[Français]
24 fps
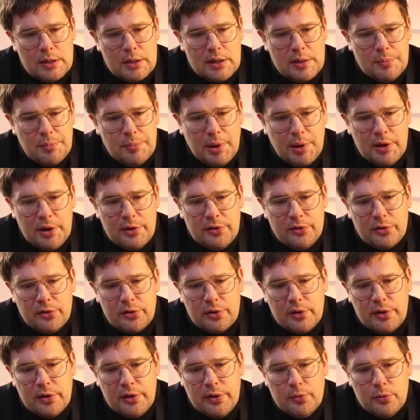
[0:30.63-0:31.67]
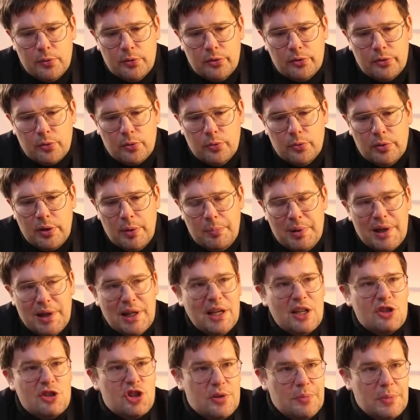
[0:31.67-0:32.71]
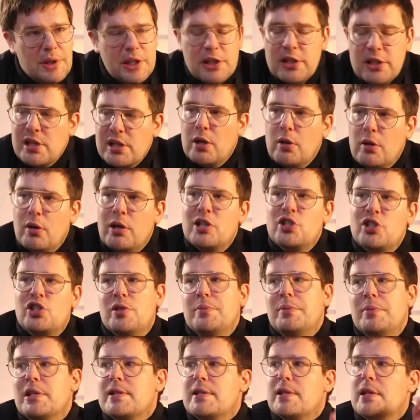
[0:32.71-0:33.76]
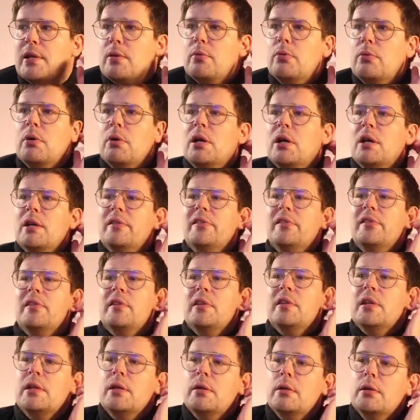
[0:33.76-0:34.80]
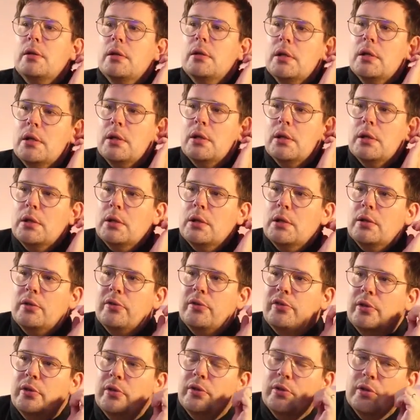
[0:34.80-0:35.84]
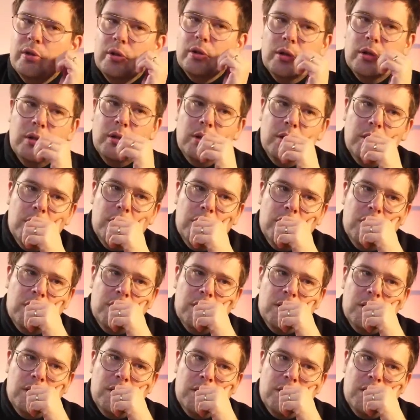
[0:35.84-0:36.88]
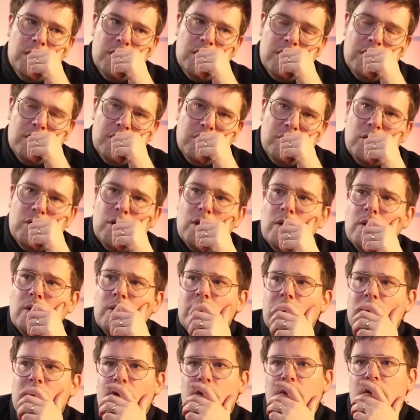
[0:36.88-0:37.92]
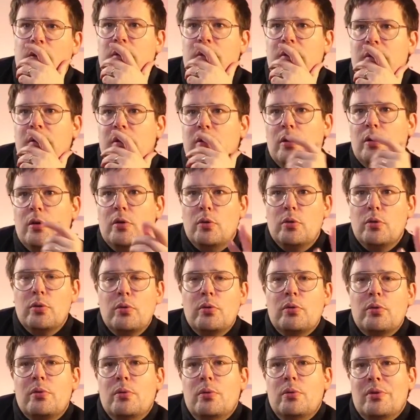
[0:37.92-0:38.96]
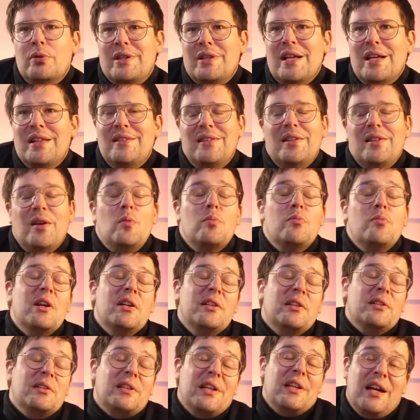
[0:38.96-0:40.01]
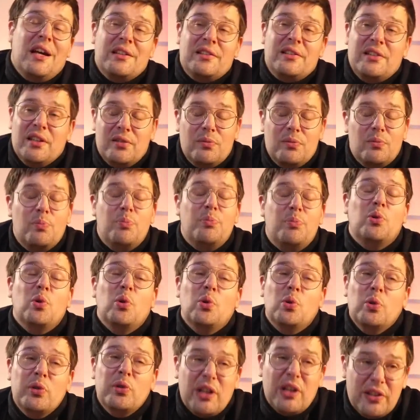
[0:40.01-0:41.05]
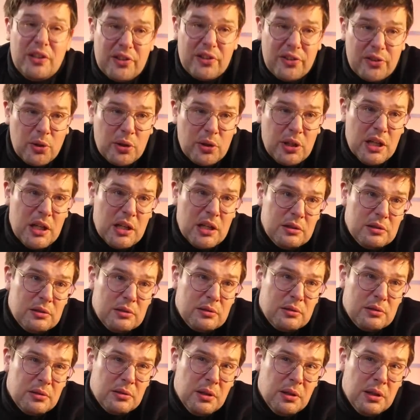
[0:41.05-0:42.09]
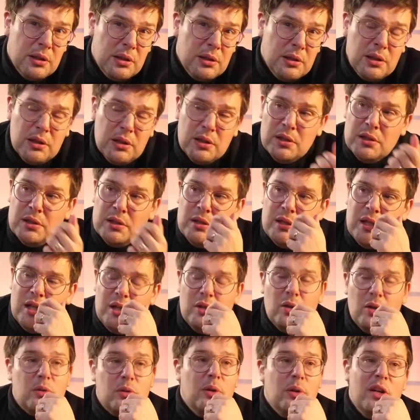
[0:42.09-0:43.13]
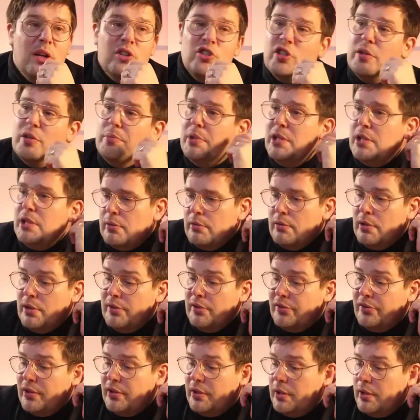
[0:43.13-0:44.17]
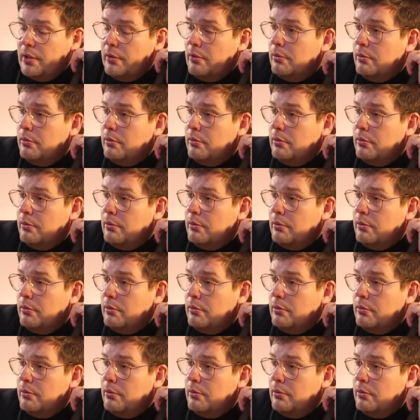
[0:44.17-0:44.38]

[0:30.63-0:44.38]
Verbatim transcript: prennent euh, ce qu'on appelle la chimique. Alors la chimique, c'est quoi C'est euh, est-ce que c'est un peu comme du cat ou c'est euh, Non, non, non, non, non. Le, cat, ça a au moins un caractère pseudo traditionnel, tu vois. Alors que la chimique, tu vois, c'est